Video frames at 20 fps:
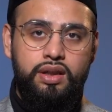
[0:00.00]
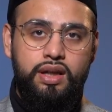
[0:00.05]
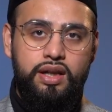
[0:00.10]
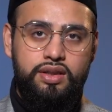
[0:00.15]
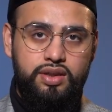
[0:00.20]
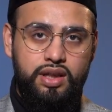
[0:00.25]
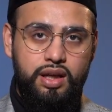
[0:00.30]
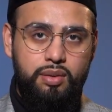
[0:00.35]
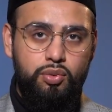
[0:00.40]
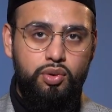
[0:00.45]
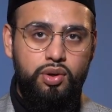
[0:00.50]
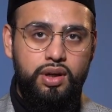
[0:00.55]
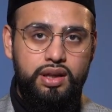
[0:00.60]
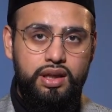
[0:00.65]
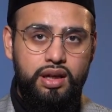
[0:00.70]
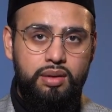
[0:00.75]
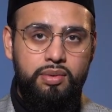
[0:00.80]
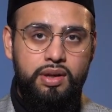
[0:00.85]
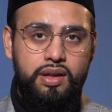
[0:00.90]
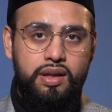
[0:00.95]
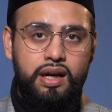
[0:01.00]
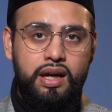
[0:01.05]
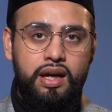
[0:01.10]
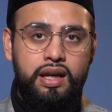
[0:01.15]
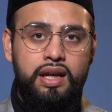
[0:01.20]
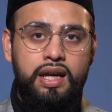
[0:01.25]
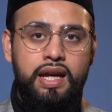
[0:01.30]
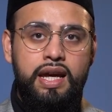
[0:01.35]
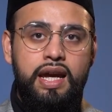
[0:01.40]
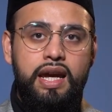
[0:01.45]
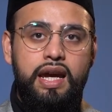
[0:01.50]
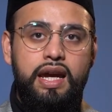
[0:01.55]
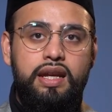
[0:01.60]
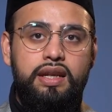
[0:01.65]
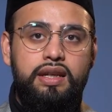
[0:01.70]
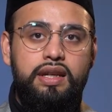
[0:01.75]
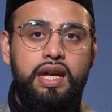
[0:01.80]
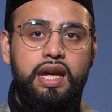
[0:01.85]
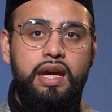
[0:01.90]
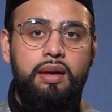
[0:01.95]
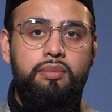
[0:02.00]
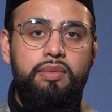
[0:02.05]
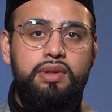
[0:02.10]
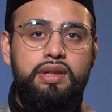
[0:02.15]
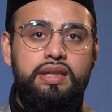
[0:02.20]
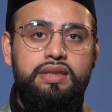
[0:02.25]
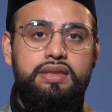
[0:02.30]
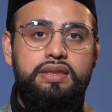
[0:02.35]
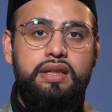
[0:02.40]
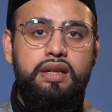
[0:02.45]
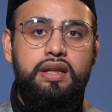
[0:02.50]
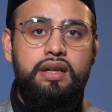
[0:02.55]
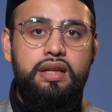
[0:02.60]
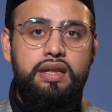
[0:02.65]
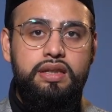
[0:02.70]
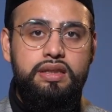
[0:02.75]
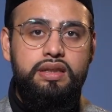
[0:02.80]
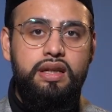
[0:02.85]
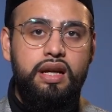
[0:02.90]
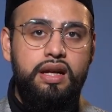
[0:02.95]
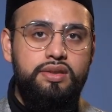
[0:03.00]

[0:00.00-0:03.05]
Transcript: also der Monat Ramadan, in dem das Risk,